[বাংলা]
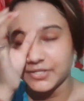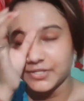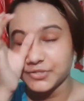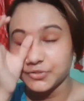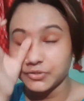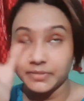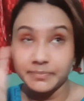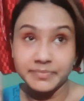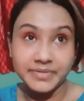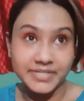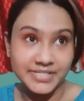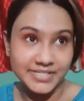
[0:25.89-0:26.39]

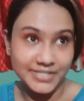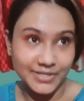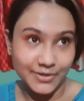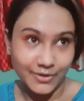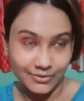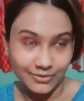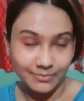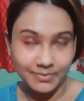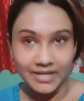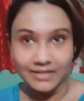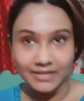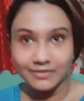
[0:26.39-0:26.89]
যদি বৃষ্টি
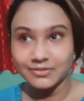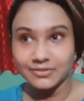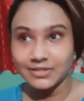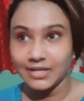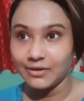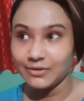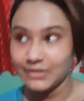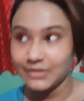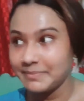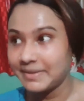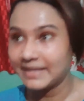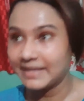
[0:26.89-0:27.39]
হয়তো ভালো না
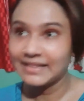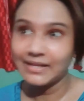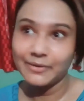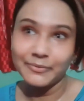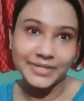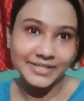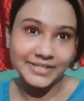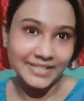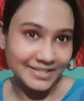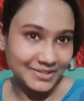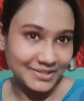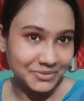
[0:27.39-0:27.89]
হলে মেঘলা
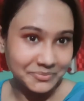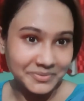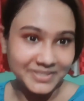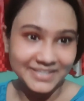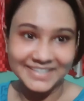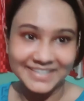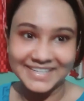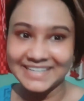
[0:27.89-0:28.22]
ওয়েদারই তোমাদেরকে